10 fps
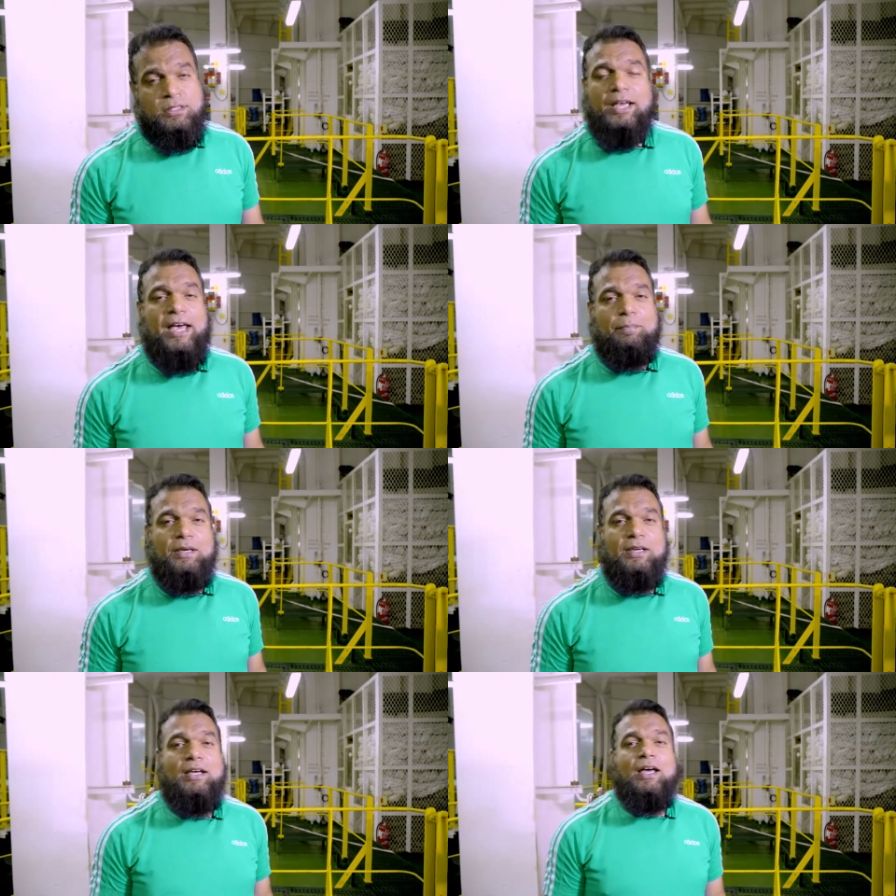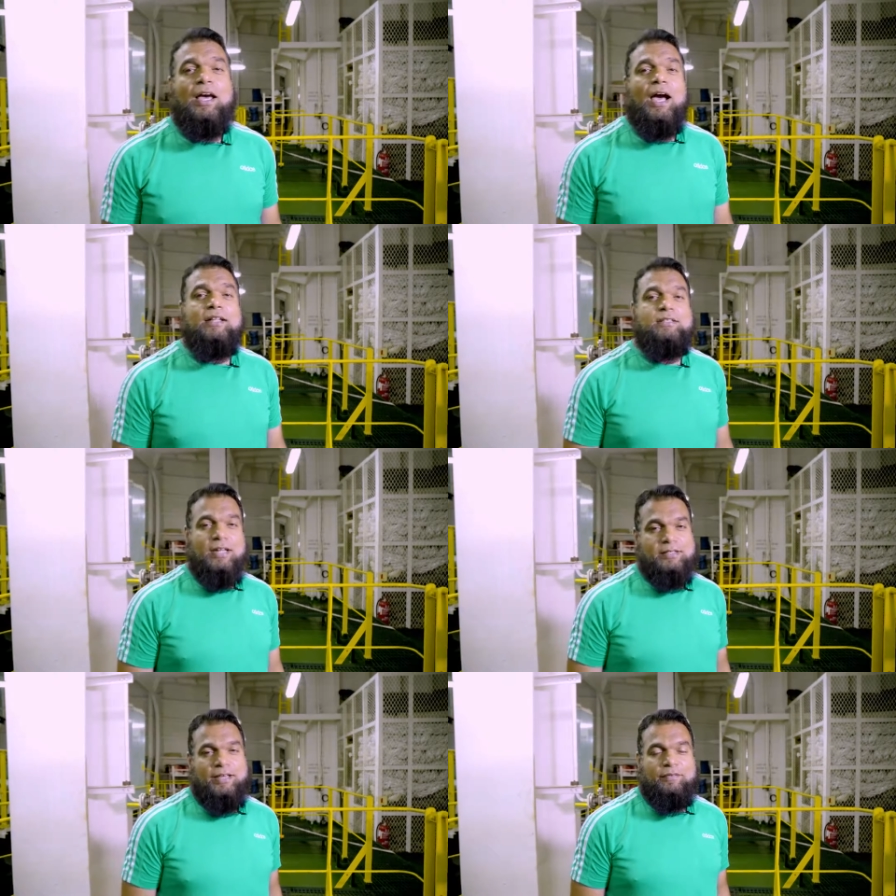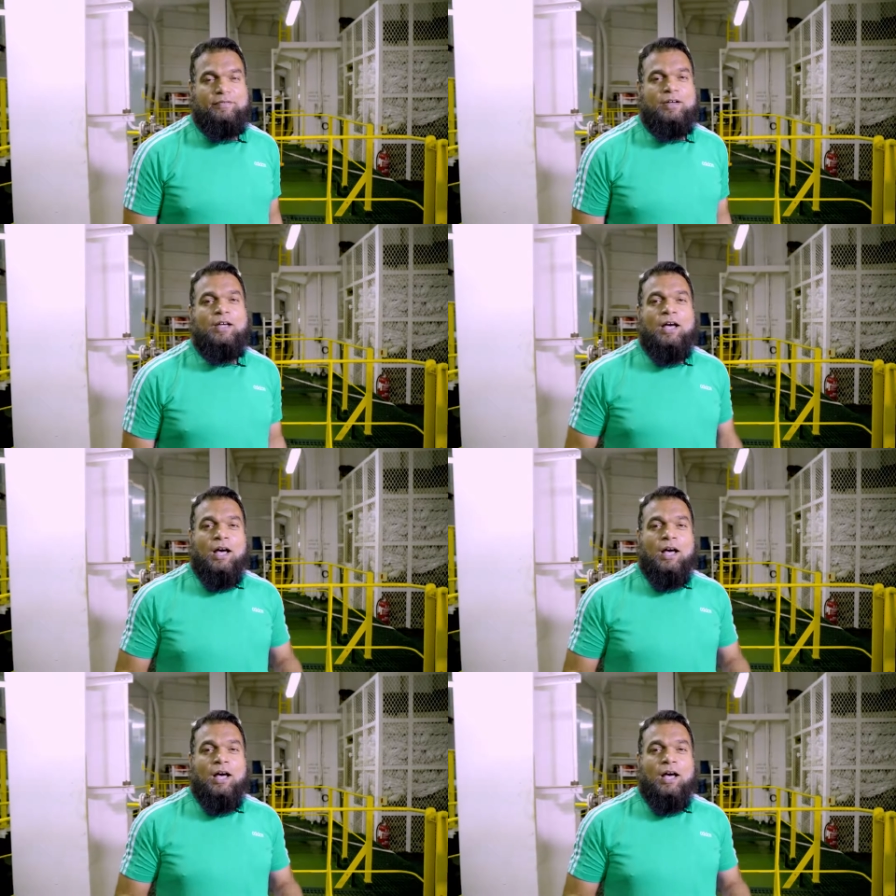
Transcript: स्टे हैप्पी एंड स्टे सेफ